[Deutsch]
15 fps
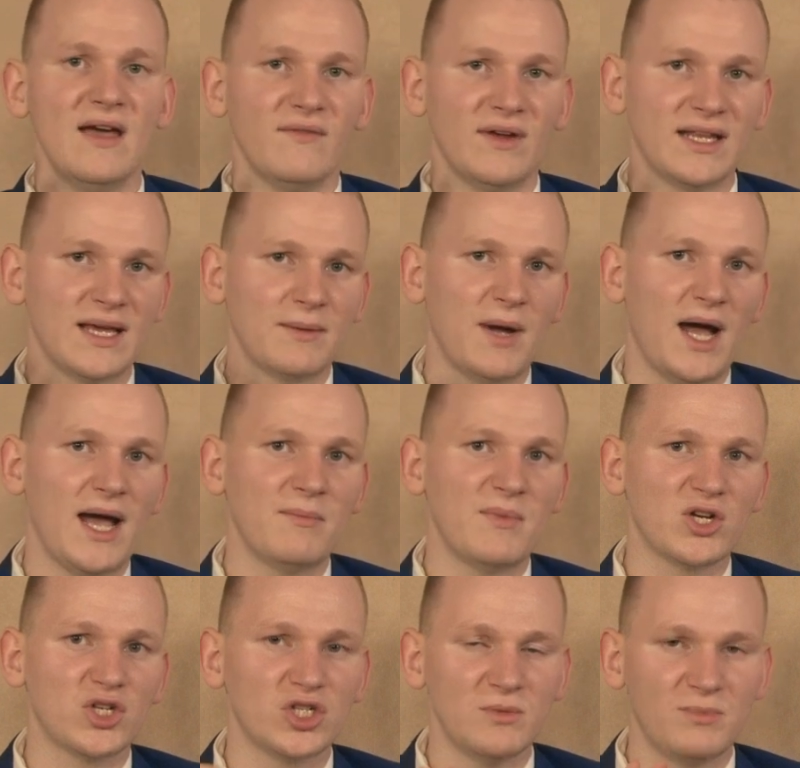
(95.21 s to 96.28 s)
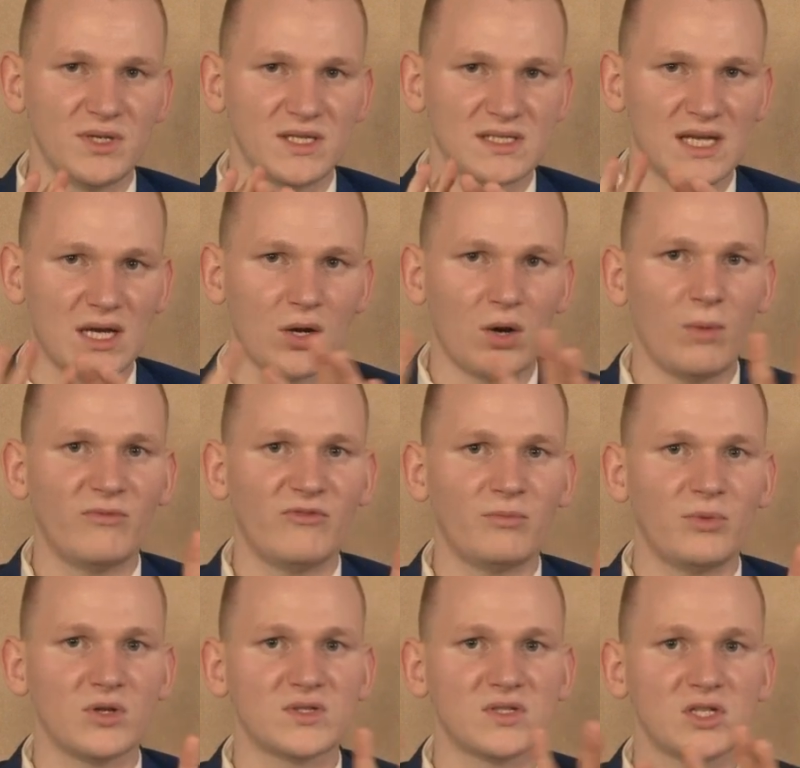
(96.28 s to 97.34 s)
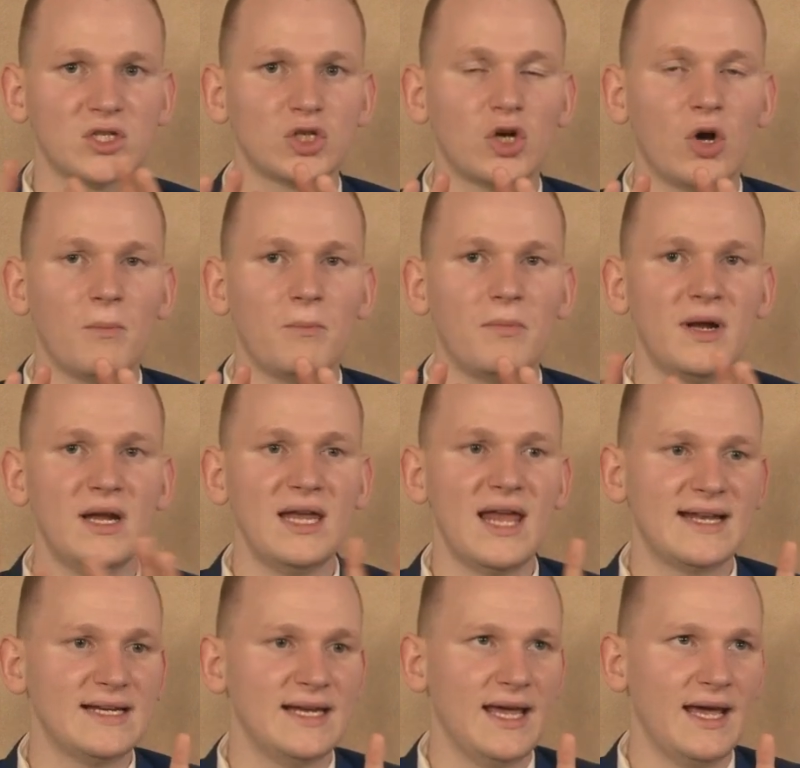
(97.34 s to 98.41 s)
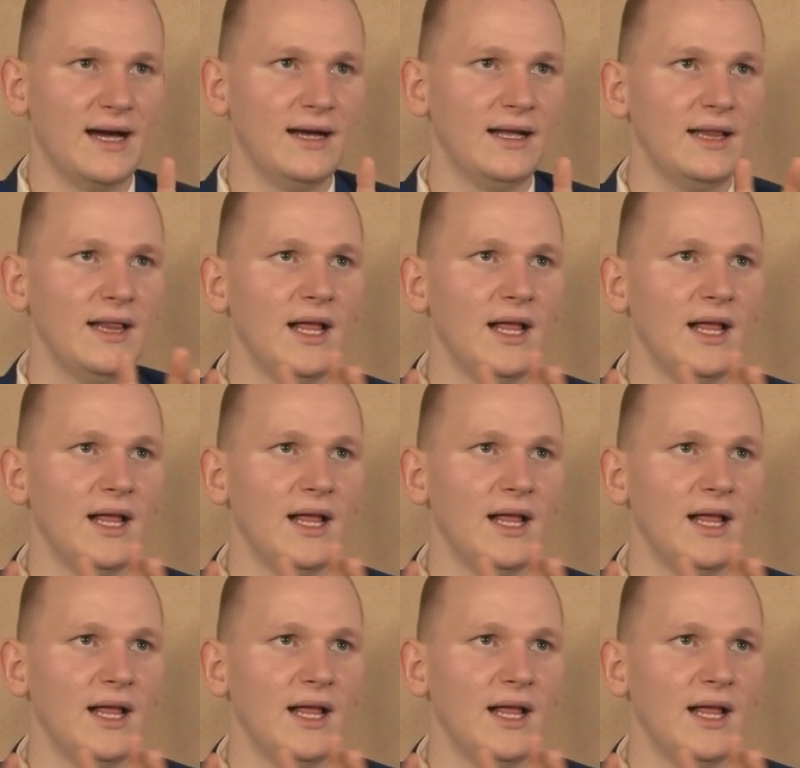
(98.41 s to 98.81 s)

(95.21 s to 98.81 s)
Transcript: Wenn ich aber einmal schnippe, ist dein Kopf plötzlich komplett leer.